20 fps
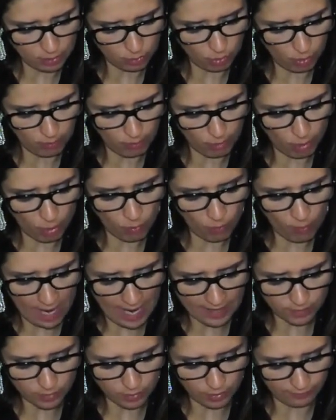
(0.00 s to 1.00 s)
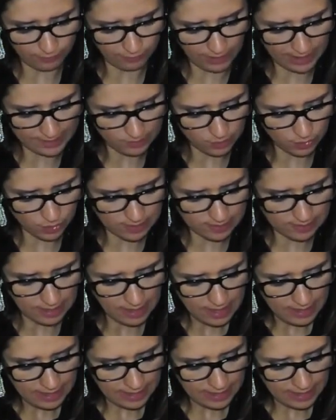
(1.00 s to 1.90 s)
e tomou um arco e flechas.